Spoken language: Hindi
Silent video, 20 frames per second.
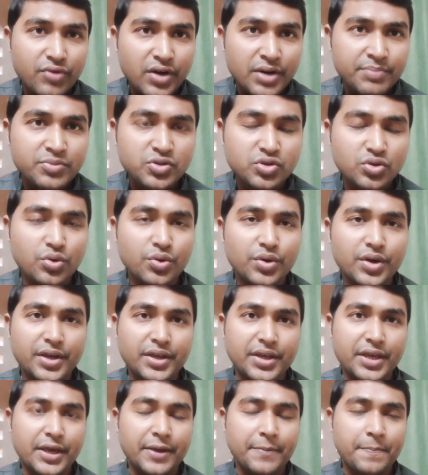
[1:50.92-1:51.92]
वर्म्स हो
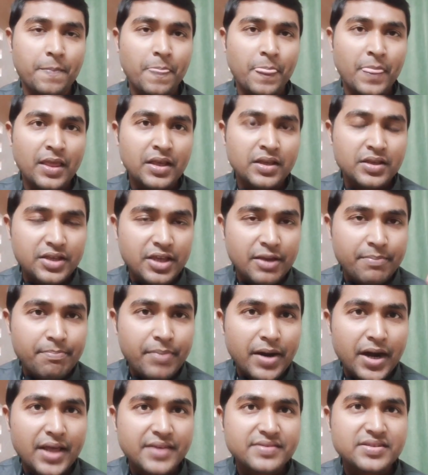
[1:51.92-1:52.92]
गई है ये
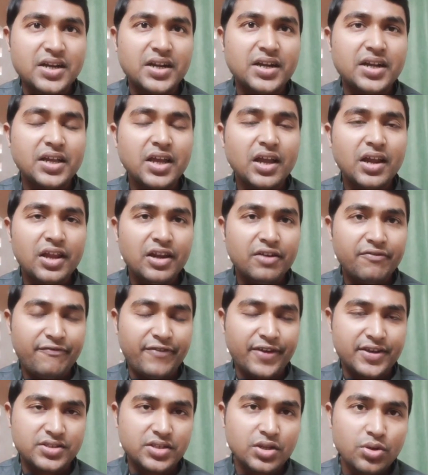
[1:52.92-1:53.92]
पैरासाइटिकल
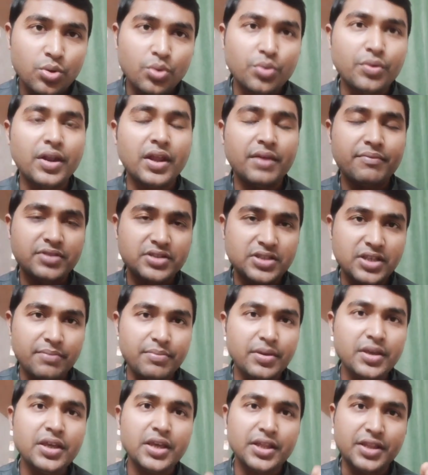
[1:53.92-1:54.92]
इन्फेक्शन होने से
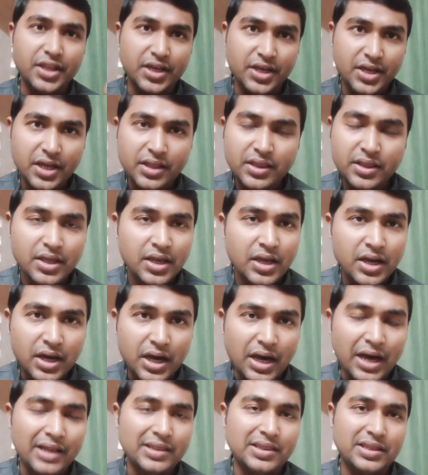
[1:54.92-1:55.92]
भी ये दिक्कत
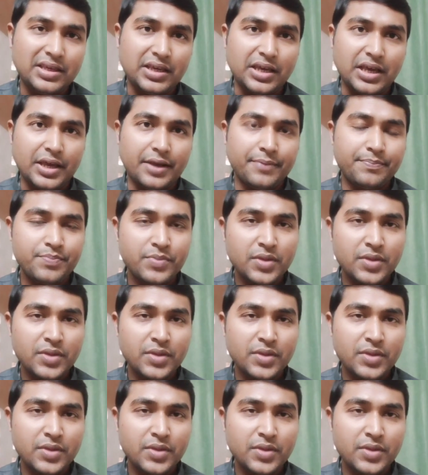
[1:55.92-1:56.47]
आती है